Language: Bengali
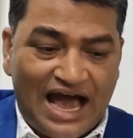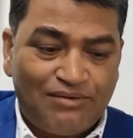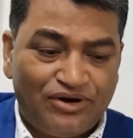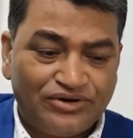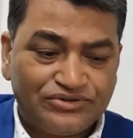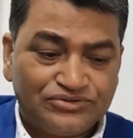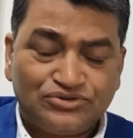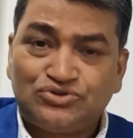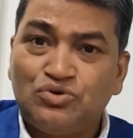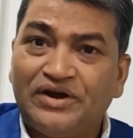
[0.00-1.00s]
এবং
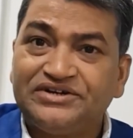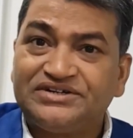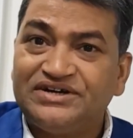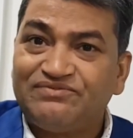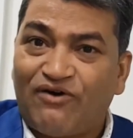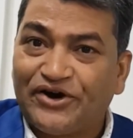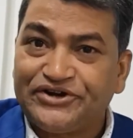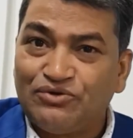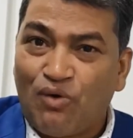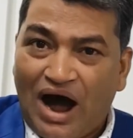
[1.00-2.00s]
টোয়েন্টি
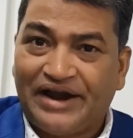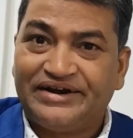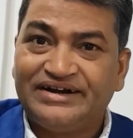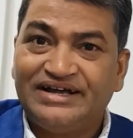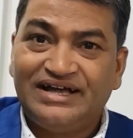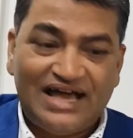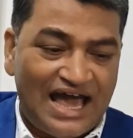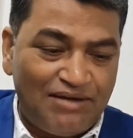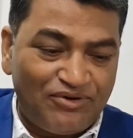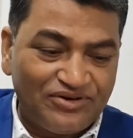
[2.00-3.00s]
ফর্টি ওয়ান
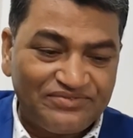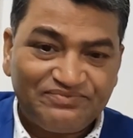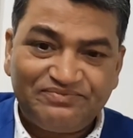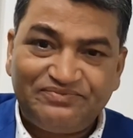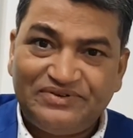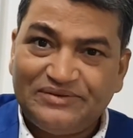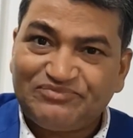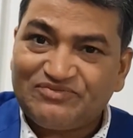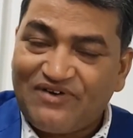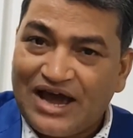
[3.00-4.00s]
এবং ফিফথ
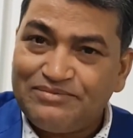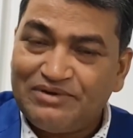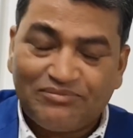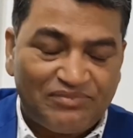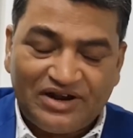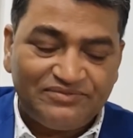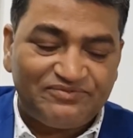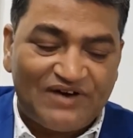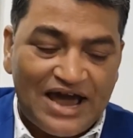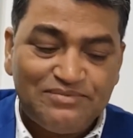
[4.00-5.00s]
ফাইভ
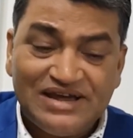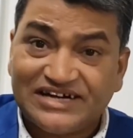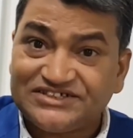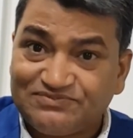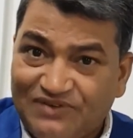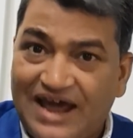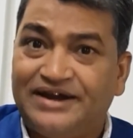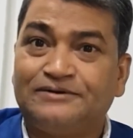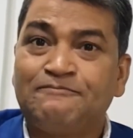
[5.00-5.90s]
ফাইভ ইয়ার্স প্ল্যান